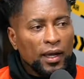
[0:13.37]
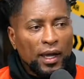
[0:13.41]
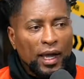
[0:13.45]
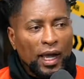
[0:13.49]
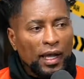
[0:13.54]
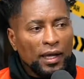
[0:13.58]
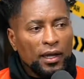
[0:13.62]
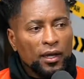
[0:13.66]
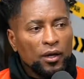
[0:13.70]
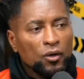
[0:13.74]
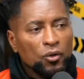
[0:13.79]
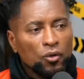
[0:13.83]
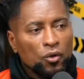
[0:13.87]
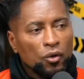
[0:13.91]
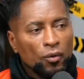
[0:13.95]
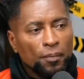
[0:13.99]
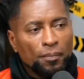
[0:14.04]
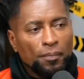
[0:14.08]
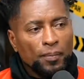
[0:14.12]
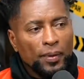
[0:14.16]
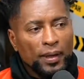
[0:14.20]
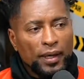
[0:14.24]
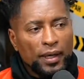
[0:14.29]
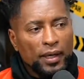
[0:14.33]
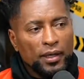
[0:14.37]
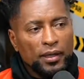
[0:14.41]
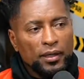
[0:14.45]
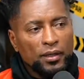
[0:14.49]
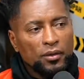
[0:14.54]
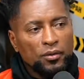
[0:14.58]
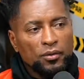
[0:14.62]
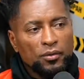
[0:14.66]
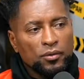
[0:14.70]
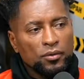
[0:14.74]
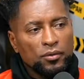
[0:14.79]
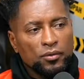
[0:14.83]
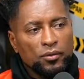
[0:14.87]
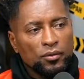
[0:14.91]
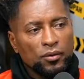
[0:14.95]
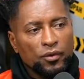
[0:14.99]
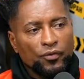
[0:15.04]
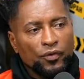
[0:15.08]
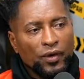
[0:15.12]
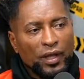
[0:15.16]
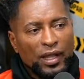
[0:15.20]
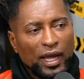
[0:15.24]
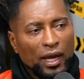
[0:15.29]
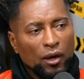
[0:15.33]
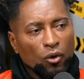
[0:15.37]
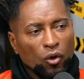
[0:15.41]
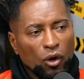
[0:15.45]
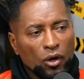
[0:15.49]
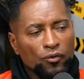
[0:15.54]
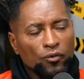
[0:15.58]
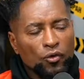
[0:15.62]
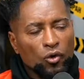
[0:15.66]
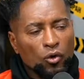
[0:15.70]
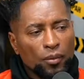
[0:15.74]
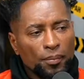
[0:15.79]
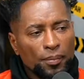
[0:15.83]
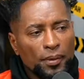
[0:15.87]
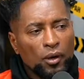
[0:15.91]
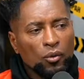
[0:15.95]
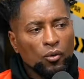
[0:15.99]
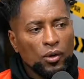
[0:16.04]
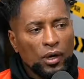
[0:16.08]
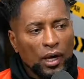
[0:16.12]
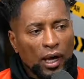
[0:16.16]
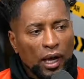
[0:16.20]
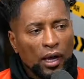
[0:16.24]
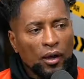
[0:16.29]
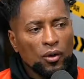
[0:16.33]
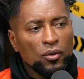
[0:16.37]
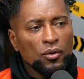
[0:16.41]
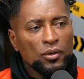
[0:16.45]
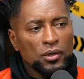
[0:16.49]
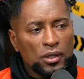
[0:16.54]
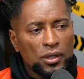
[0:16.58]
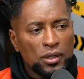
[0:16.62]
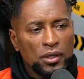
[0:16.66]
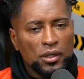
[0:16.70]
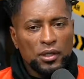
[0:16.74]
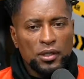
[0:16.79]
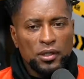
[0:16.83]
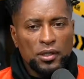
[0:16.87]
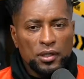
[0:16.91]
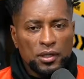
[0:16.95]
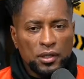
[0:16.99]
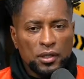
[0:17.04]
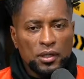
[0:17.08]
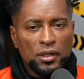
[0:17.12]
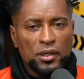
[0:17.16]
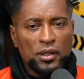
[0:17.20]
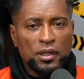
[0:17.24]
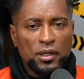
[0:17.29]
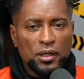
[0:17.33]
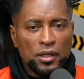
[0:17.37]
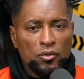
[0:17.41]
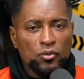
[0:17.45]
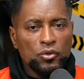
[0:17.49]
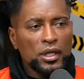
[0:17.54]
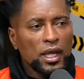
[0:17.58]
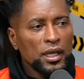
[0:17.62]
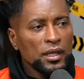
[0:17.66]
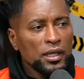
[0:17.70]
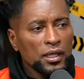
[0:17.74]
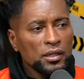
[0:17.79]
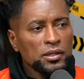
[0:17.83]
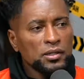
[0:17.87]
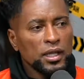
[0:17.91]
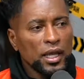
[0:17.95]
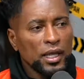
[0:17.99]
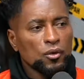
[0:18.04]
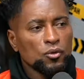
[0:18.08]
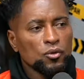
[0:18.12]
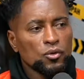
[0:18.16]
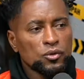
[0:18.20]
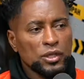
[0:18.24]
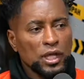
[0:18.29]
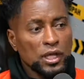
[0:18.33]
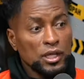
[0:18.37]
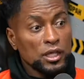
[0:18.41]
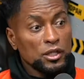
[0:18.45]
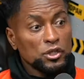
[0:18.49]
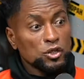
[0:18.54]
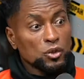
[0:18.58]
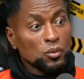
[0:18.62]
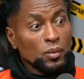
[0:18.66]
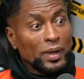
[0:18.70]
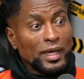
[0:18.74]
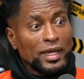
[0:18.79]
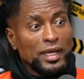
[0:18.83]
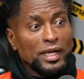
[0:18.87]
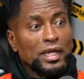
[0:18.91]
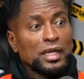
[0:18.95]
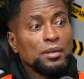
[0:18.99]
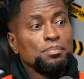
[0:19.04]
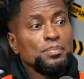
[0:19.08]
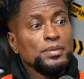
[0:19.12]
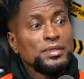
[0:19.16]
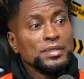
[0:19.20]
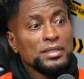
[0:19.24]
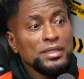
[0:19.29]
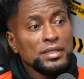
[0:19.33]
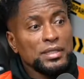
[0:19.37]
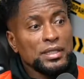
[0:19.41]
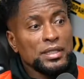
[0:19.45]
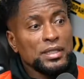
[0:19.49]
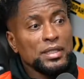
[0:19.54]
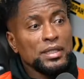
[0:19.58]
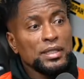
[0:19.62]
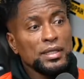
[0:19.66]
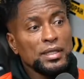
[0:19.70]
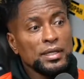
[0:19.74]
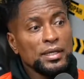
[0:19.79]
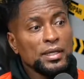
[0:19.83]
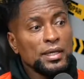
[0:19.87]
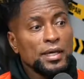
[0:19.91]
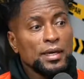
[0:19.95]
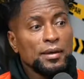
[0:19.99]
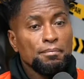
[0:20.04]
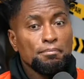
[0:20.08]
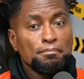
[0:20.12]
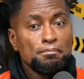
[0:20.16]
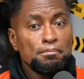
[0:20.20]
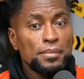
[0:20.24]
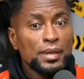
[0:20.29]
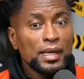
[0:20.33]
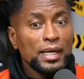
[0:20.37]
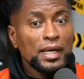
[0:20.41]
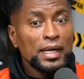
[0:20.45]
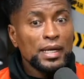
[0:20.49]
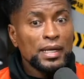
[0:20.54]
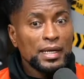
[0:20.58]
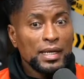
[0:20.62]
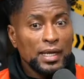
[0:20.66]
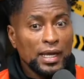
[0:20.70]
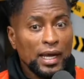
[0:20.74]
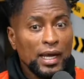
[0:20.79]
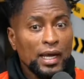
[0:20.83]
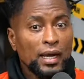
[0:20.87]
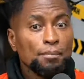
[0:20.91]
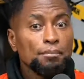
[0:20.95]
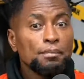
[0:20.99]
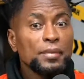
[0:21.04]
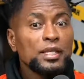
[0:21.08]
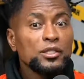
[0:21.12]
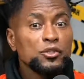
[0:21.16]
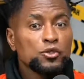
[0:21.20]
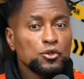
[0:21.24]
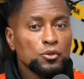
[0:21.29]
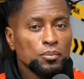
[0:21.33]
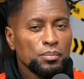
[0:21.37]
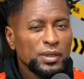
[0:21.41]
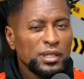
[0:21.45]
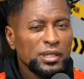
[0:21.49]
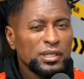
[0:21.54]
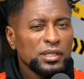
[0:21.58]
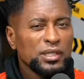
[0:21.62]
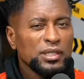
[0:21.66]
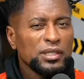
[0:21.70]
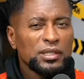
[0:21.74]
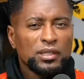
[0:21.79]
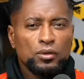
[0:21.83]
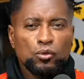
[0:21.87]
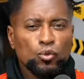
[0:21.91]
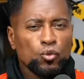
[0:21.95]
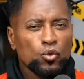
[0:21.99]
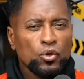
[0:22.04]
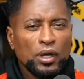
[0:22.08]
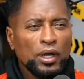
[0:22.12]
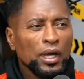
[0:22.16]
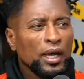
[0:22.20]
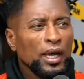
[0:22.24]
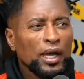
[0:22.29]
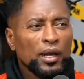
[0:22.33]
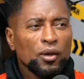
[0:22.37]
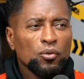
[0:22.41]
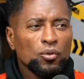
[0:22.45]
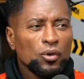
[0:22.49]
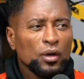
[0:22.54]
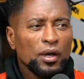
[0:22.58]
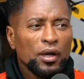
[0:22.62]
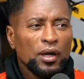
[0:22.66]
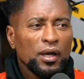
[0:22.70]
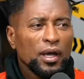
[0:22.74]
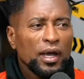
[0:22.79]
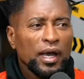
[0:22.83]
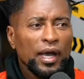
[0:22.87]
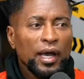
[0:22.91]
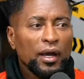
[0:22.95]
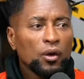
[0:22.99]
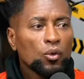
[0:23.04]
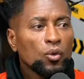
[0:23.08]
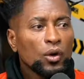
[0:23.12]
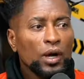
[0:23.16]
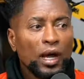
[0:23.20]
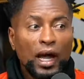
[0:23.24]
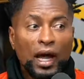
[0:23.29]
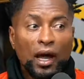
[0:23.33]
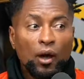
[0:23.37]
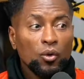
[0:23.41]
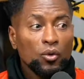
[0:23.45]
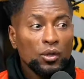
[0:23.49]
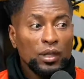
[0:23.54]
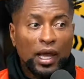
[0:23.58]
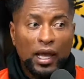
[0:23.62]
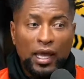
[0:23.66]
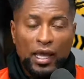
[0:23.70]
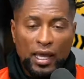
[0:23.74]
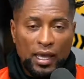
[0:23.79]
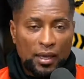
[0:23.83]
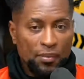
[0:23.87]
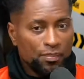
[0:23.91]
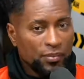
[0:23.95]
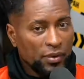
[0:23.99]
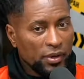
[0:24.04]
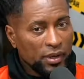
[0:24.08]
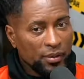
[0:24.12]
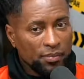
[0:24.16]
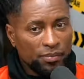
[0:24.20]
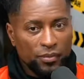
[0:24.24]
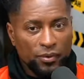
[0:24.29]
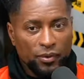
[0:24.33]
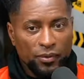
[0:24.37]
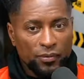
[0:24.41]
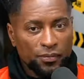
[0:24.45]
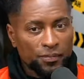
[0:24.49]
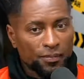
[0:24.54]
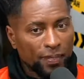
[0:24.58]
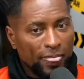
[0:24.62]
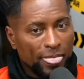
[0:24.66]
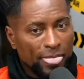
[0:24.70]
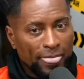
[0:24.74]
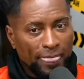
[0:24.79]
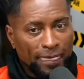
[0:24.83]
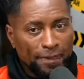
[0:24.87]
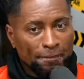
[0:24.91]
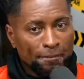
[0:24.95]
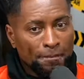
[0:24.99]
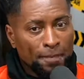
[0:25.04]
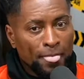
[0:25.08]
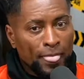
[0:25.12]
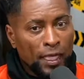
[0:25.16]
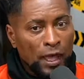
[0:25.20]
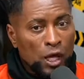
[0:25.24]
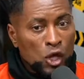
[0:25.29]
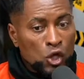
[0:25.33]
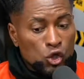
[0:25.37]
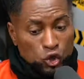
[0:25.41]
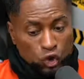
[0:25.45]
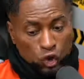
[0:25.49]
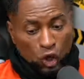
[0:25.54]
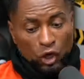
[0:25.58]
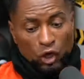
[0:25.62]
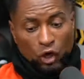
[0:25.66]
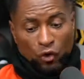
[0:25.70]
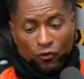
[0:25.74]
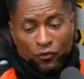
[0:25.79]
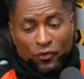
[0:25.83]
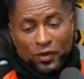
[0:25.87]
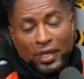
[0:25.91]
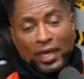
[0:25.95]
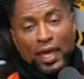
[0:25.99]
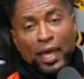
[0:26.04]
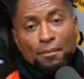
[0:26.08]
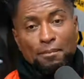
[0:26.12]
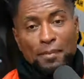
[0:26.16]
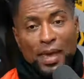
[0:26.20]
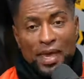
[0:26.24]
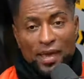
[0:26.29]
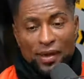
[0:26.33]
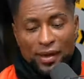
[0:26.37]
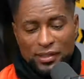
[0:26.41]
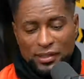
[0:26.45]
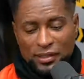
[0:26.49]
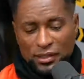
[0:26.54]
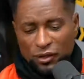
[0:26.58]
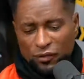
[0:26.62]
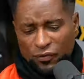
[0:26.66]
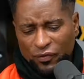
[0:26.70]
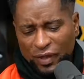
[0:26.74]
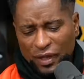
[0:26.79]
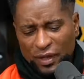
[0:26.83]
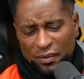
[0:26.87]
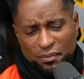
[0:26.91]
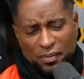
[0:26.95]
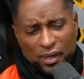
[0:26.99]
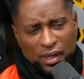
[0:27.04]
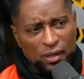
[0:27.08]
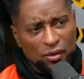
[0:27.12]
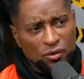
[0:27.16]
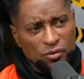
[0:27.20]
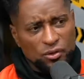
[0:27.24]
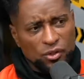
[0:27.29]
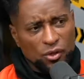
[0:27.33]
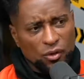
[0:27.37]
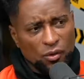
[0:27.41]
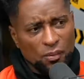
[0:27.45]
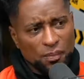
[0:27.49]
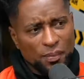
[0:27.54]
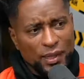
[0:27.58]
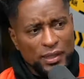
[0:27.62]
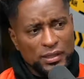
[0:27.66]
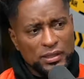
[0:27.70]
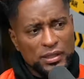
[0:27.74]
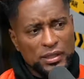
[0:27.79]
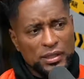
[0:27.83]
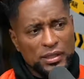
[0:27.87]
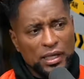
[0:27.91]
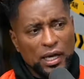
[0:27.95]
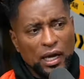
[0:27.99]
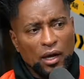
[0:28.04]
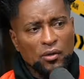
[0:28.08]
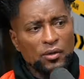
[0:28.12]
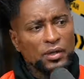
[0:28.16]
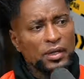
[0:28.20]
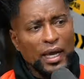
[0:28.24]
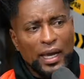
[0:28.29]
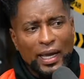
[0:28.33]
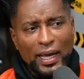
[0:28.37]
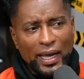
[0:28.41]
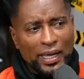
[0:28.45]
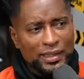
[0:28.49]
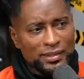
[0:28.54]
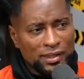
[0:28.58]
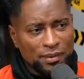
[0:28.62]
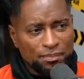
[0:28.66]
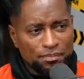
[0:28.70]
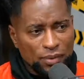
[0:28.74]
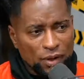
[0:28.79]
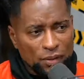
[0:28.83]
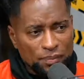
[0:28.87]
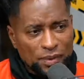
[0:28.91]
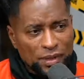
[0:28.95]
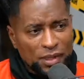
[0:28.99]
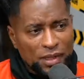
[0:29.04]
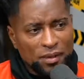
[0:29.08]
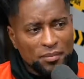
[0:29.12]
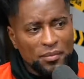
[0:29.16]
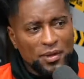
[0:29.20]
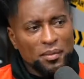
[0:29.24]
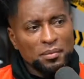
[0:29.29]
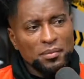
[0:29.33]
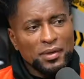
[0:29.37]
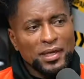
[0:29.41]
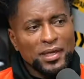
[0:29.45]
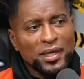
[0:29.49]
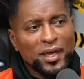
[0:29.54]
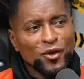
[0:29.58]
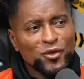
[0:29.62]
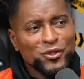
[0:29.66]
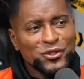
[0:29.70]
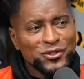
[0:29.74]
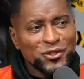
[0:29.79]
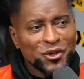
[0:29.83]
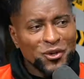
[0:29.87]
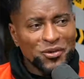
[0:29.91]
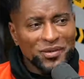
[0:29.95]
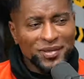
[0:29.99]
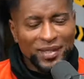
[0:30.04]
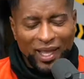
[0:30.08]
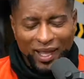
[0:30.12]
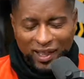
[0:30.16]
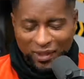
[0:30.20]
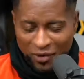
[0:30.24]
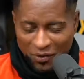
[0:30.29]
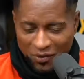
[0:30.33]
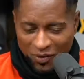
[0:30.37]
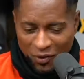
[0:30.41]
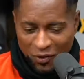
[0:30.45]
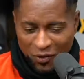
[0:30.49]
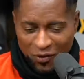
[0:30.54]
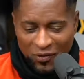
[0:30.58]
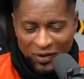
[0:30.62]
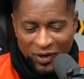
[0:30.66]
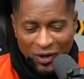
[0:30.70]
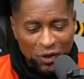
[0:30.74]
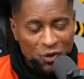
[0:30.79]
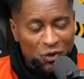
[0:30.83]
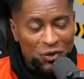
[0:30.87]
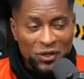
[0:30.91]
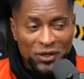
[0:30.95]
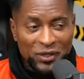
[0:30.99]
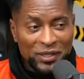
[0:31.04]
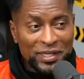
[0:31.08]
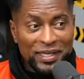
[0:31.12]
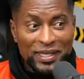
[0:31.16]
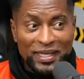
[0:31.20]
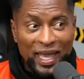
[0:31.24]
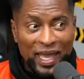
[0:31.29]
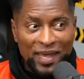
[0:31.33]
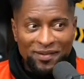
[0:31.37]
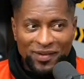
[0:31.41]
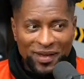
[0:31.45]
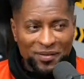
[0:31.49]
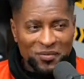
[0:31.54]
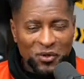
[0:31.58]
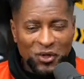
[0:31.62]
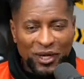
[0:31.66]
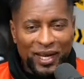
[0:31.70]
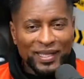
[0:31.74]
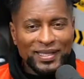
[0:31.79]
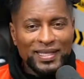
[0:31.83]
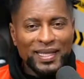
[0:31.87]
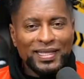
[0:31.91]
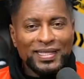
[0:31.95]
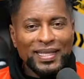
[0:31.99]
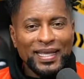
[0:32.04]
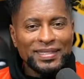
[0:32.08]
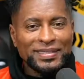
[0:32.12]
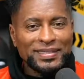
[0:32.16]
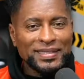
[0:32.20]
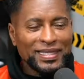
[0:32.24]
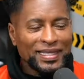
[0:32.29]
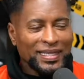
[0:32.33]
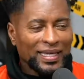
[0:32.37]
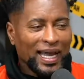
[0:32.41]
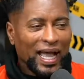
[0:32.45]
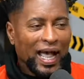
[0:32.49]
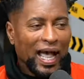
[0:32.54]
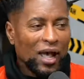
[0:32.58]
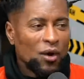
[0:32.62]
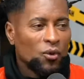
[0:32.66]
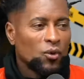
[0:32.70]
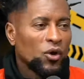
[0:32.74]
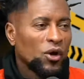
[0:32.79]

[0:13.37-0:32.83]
Cara, eu comprei o. Eu falei, agora eu vou comprar o carro que, que o Denner tem. O Denner tinha um Eclipse branca, Mitsubishi. Meu era o, Deus, era o carro época, da época. O Eclipse pô. era o Eclipse, pai. Só que eu fiquei meio assim, eu falei, mano, se eu comprar esse carro e a casa própria da minha mãe, que é o sonho dela, agora, agora, ninguém vai morar dentro desse carro.